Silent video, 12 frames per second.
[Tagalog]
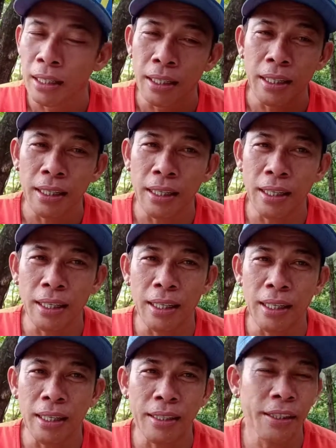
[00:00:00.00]

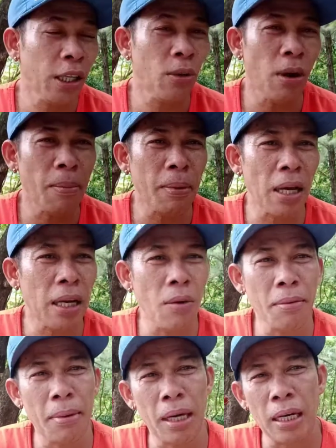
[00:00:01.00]
Ah, uh, di ko alam
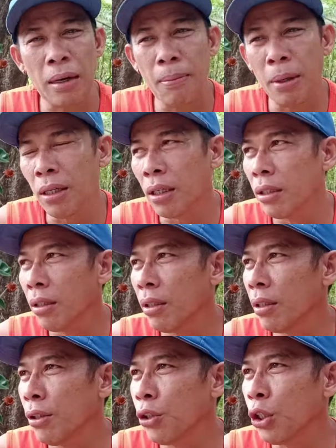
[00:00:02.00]
gagawin mga kabay
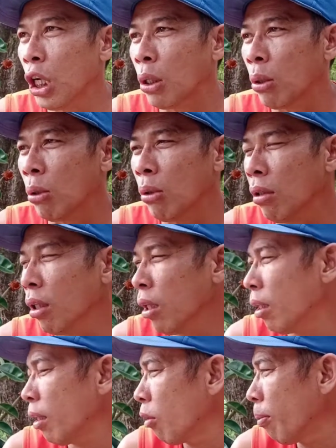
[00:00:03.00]
kaya yung ano,
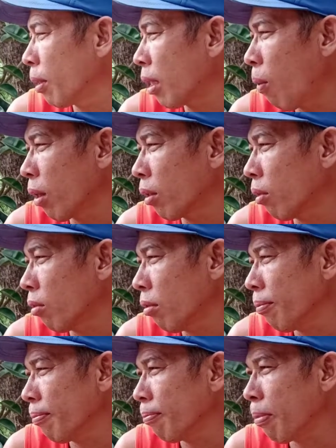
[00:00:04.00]
uh, ano ba tawag
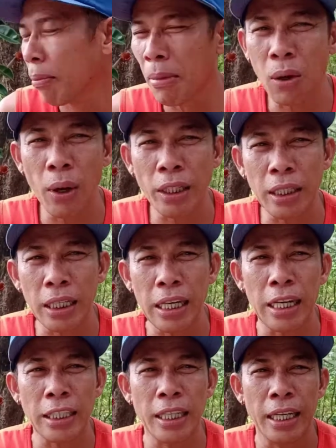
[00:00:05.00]
noon? Pag mag 1 ka
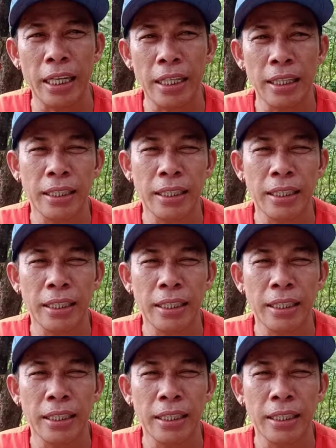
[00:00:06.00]
kasi,